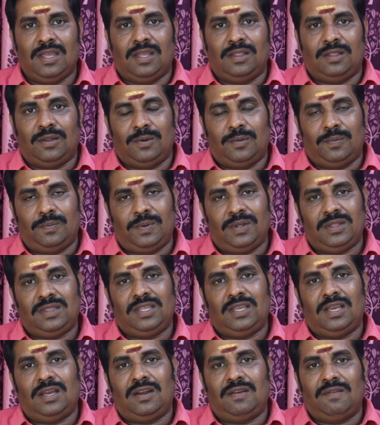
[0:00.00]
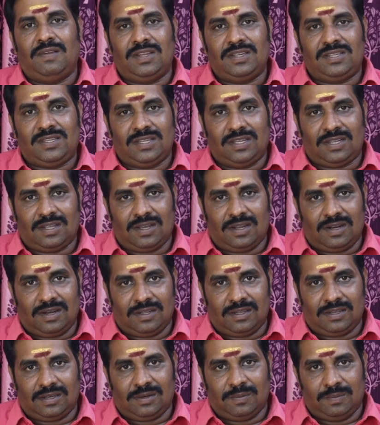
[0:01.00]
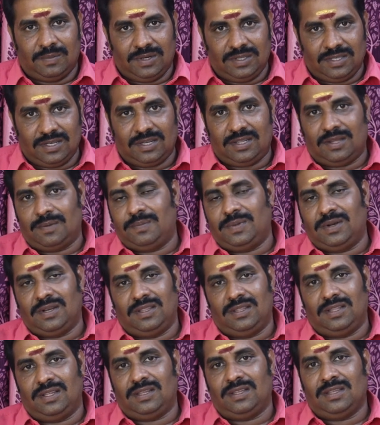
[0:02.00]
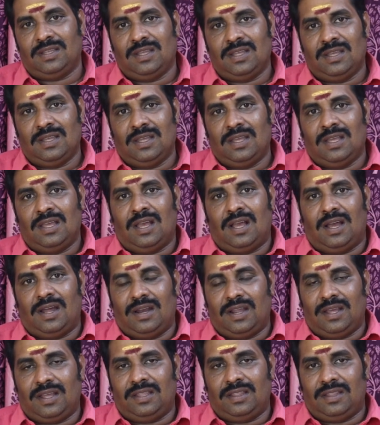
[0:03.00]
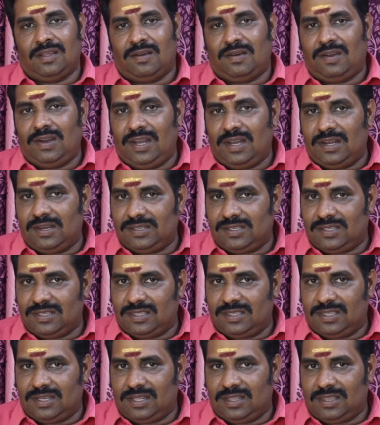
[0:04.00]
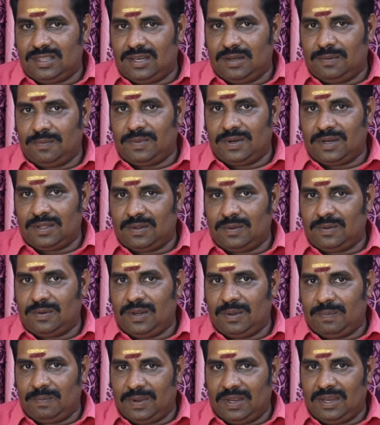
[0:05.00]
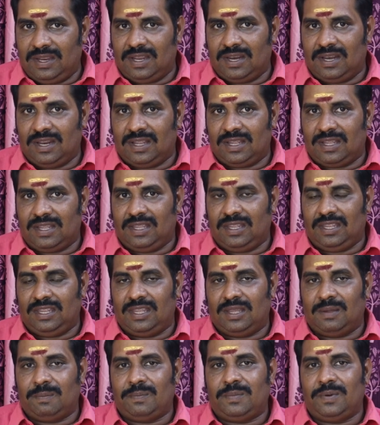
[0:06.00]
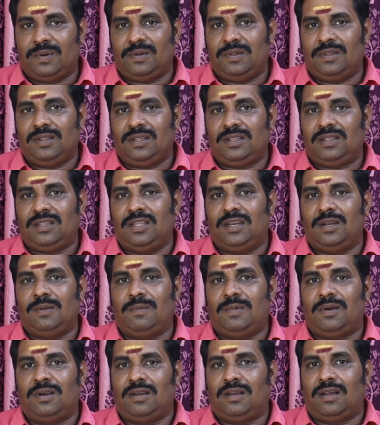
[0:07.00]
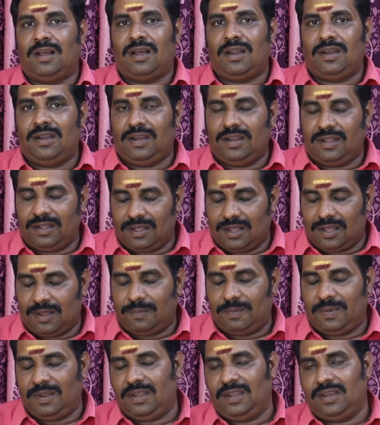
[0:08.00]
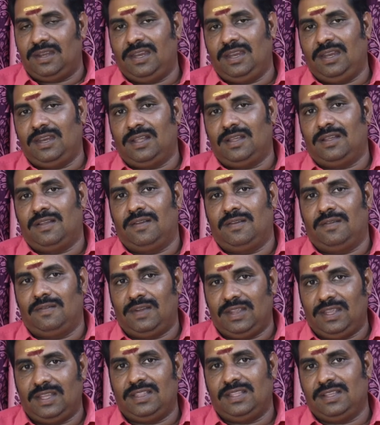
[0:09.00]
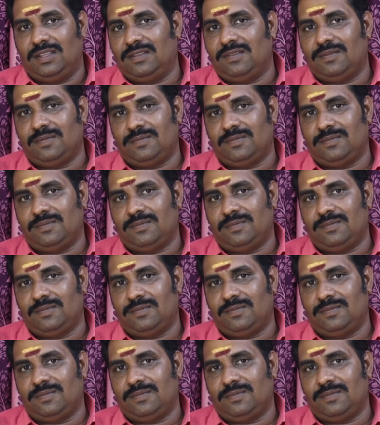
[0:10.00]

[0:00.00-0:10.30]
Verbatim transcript: இந்த முப்பத்தி ஆறு வயசு காலத்து முடிஞ்சதுக்கப்புறம் தான் ஆனால் இந்த ஆயுள் நட்சத்திரத்தில் பிறக்கக்கூடிய பெண்களுக்கு எப்போது திருமண ஆண்டு அப்படின்னு கேட்டிங்கன்னா வயது